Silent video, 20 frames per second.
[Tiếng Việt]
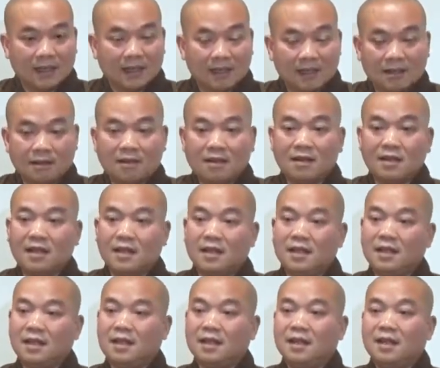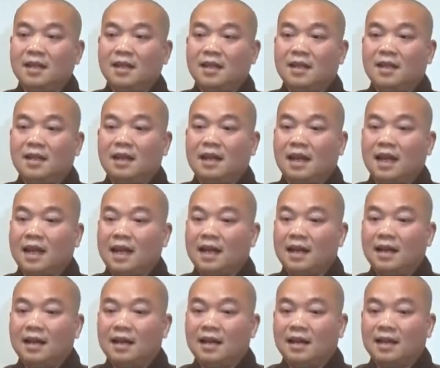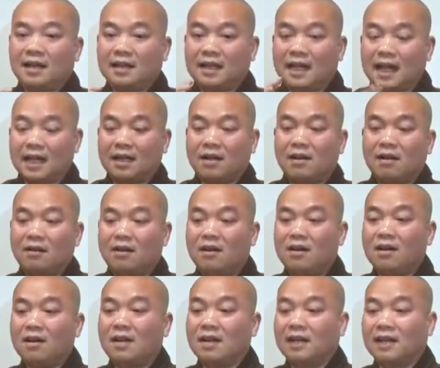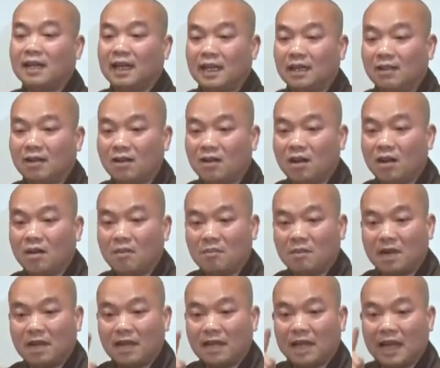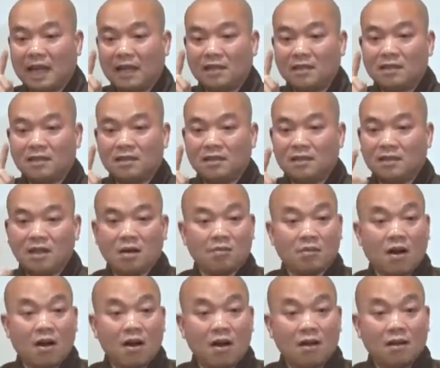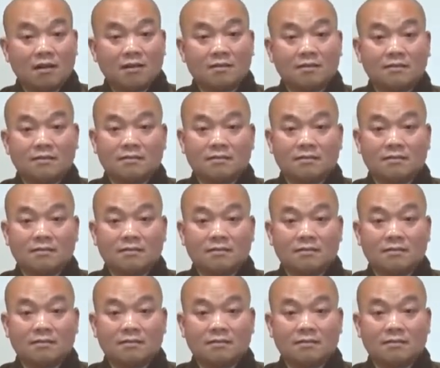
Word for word: nhưng có khi á là kênh có đó cánh có đó mà nhận thức không có